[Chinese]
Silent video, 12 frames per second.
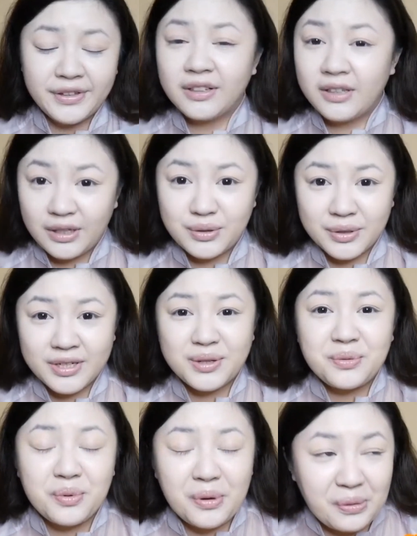粉呢，可以说
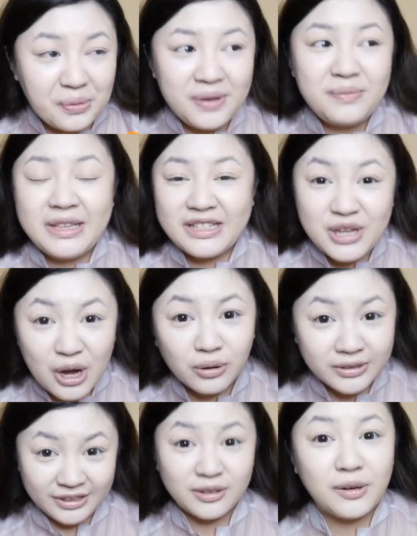是我闺蜜
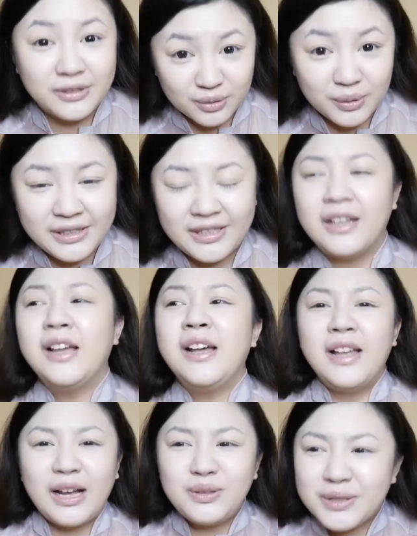超级超级推荐，
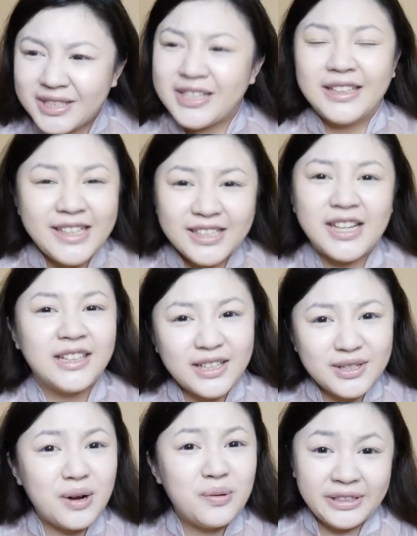她就强烈强
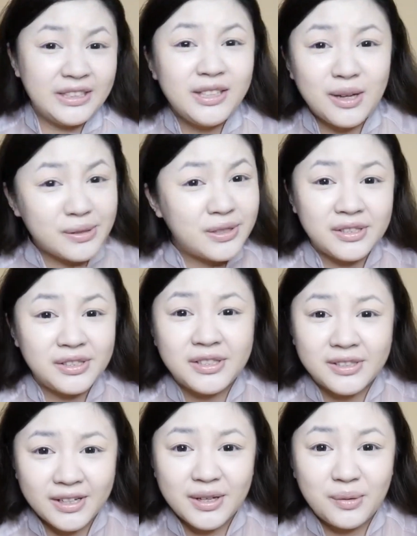烈的让我一定要试一
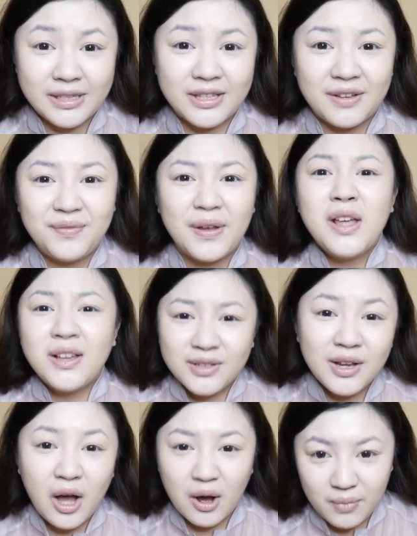试这一款散粉，
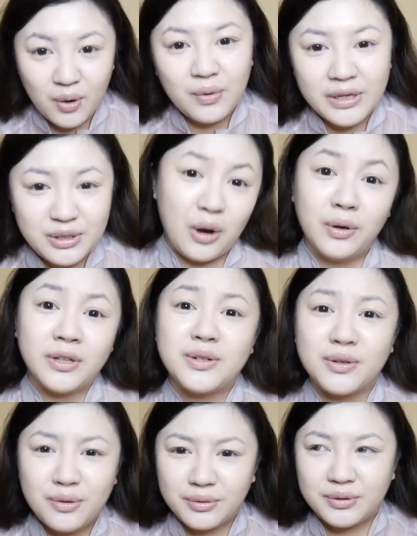正好孟伟找我
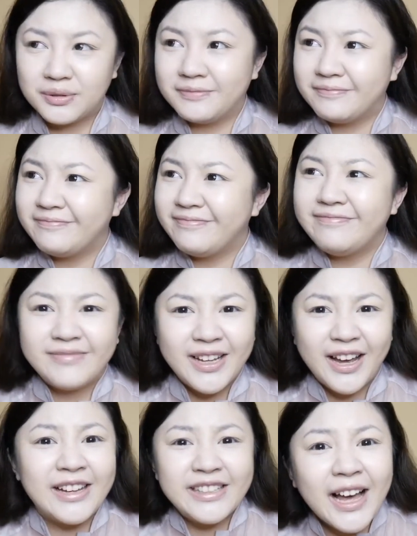的时候，我就
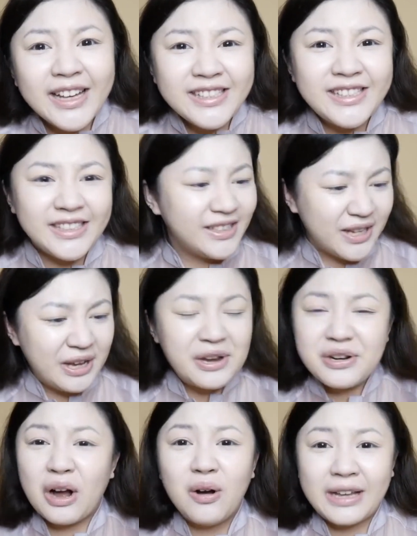很开心。
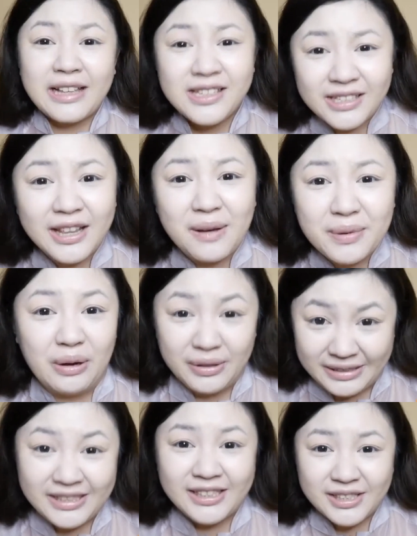然后赶紧让他们给
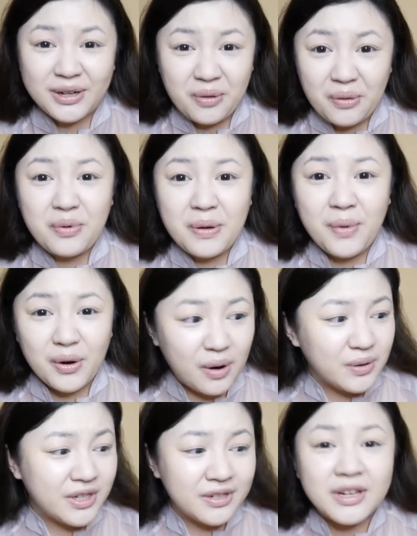我寄了这个公关包，
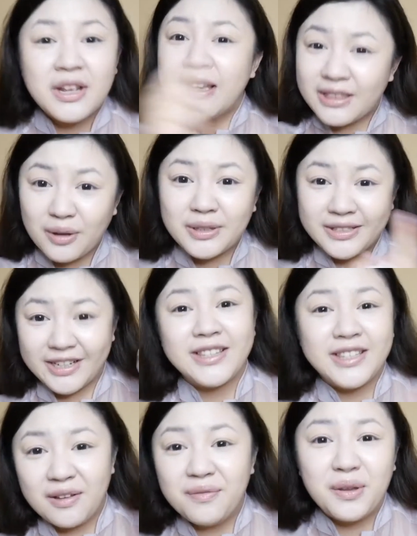让我试试到底这
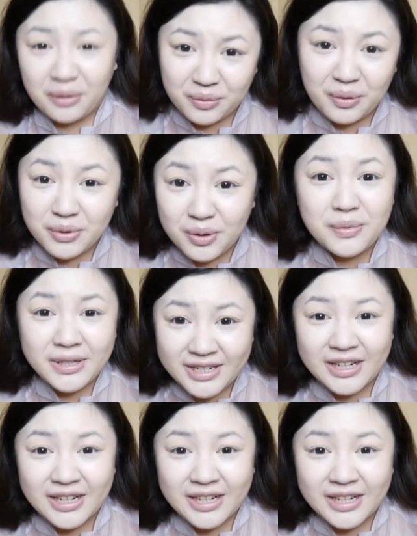个散粉有多么多么的